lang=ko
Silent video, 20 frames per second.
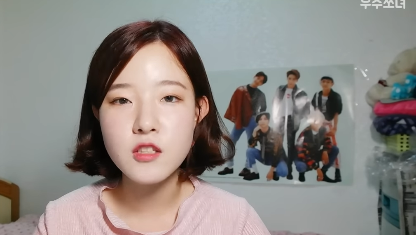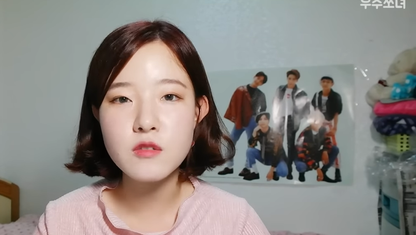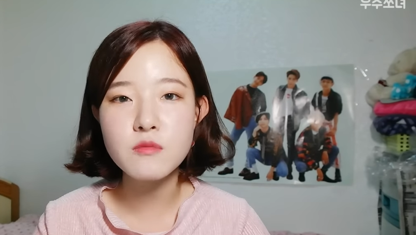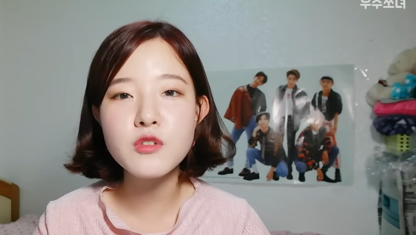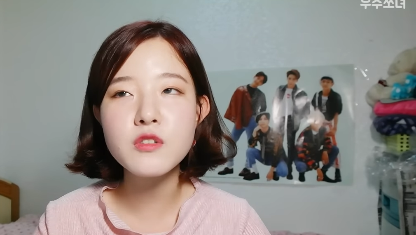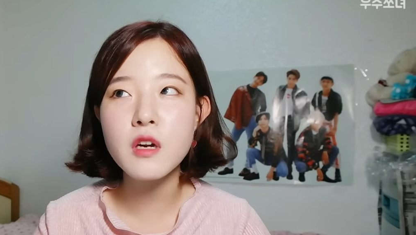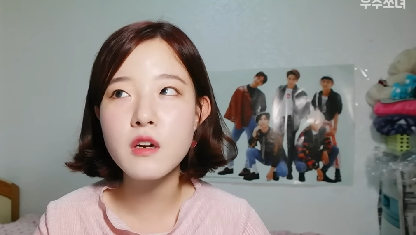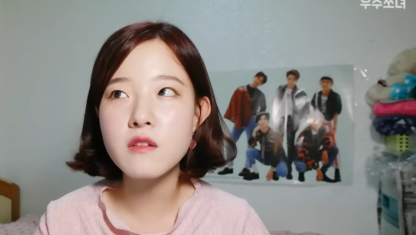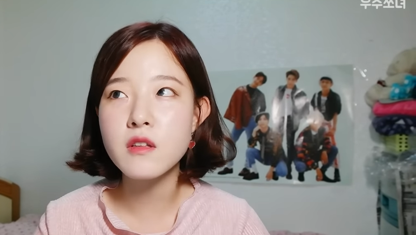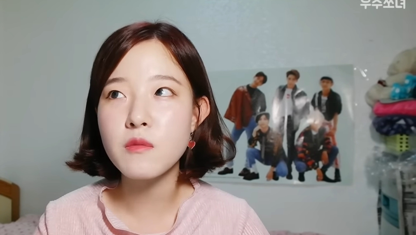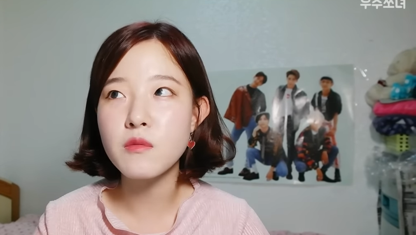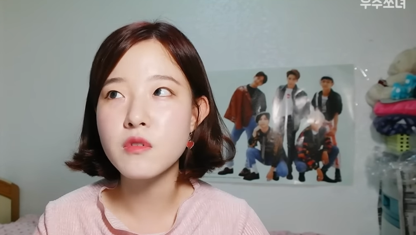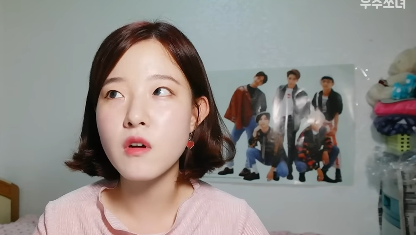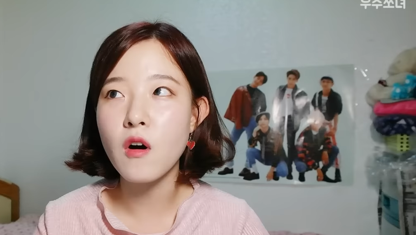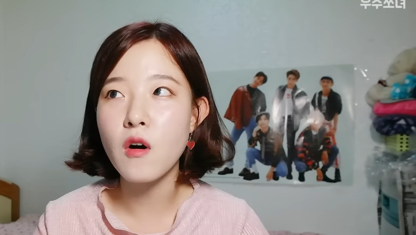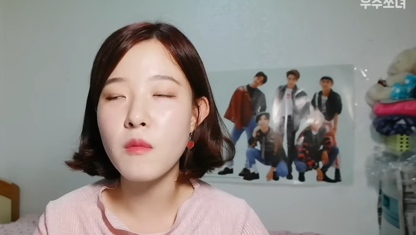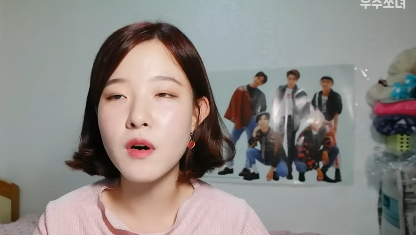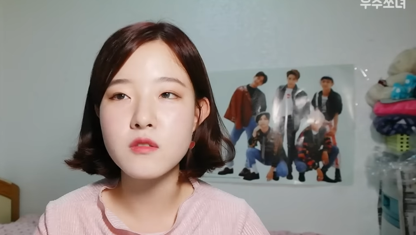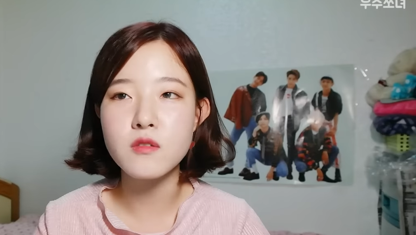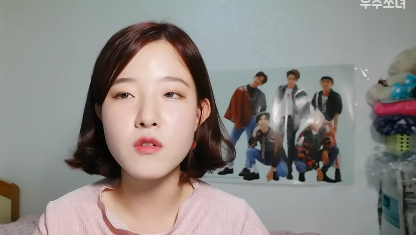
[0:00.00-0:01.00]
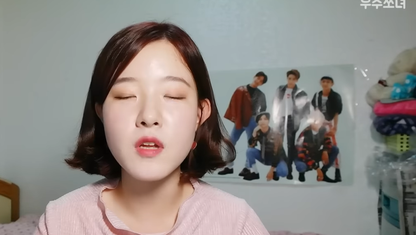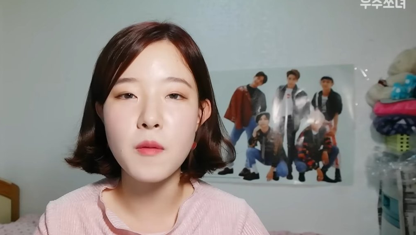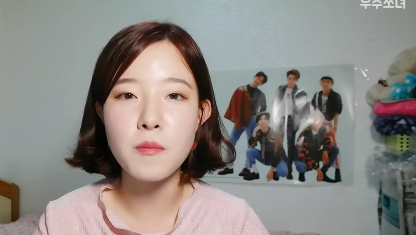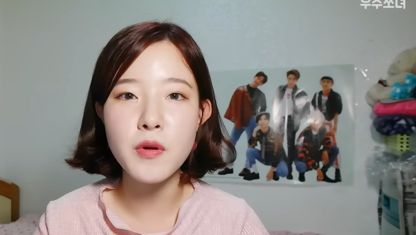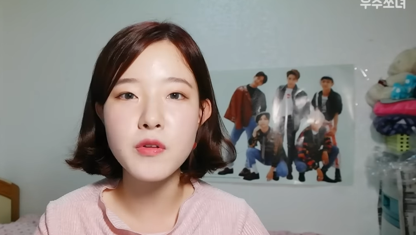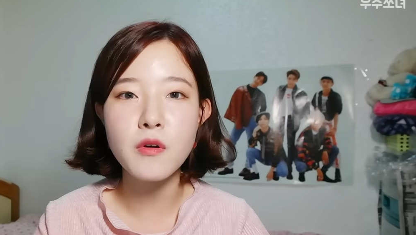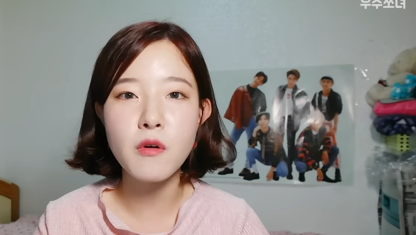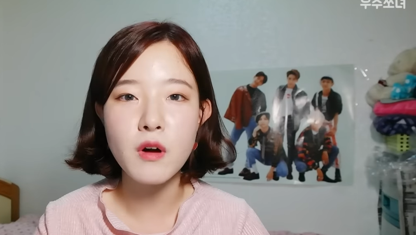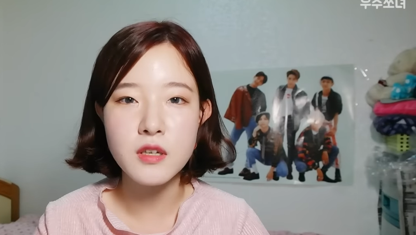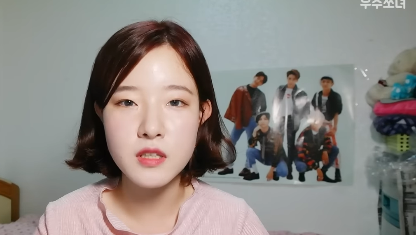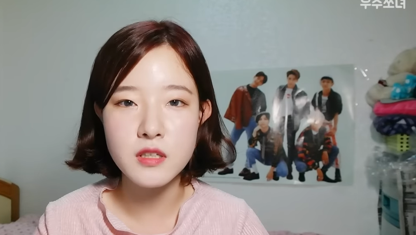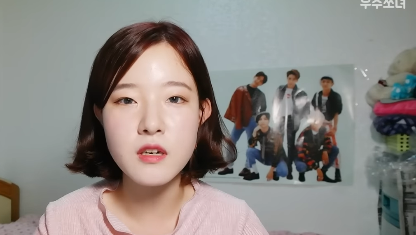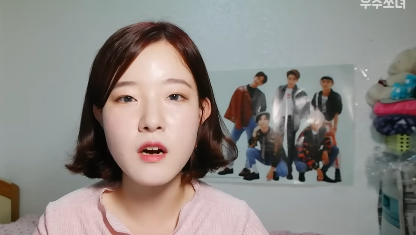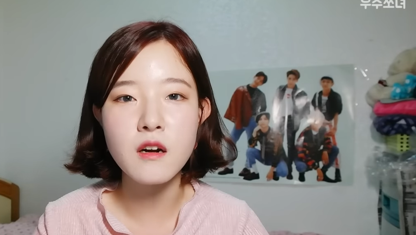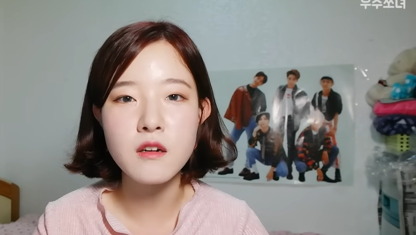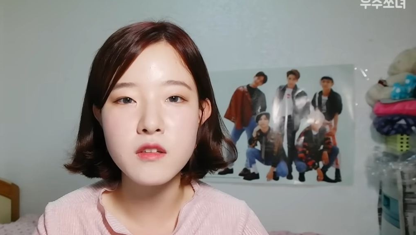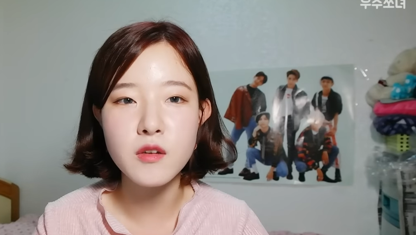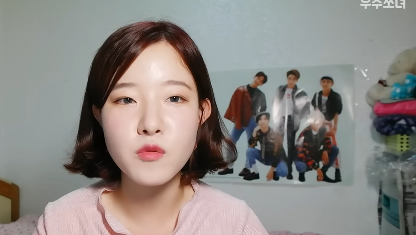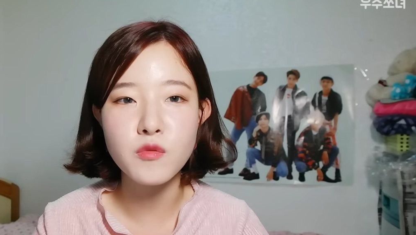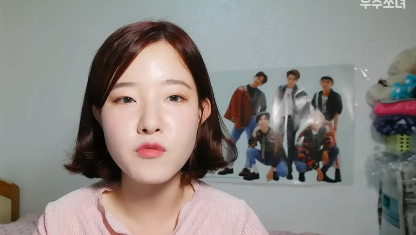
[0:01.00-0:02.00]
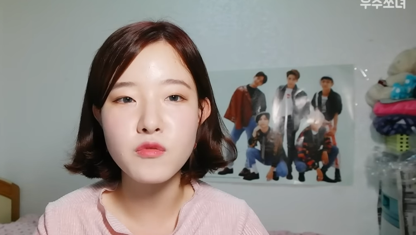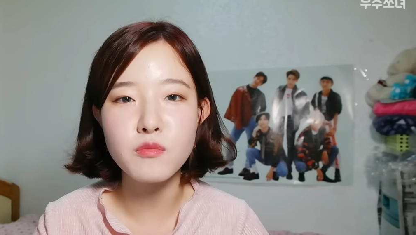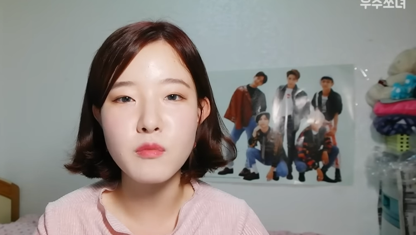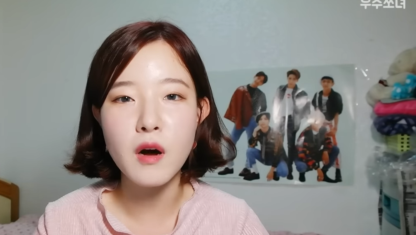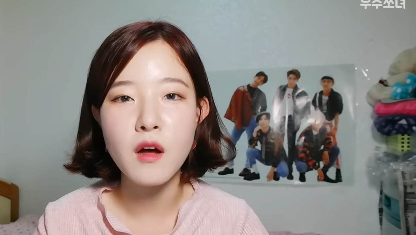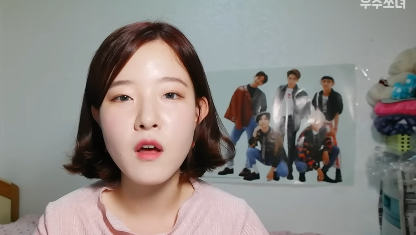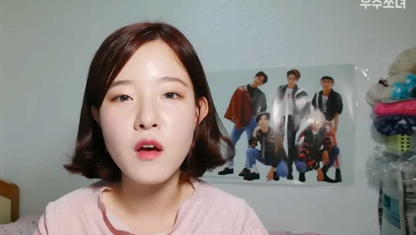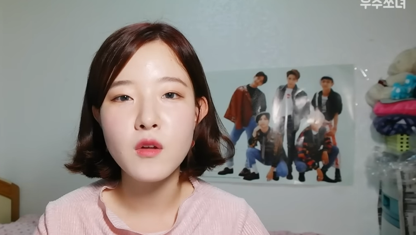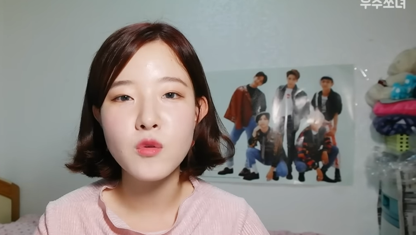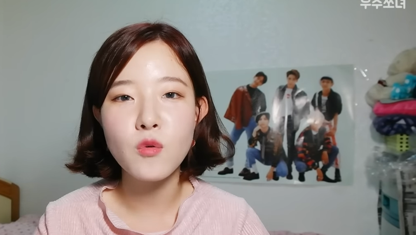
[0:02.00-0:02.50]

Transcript: 스무 살 때부터 막 저 단편 영화 제작할 때도 막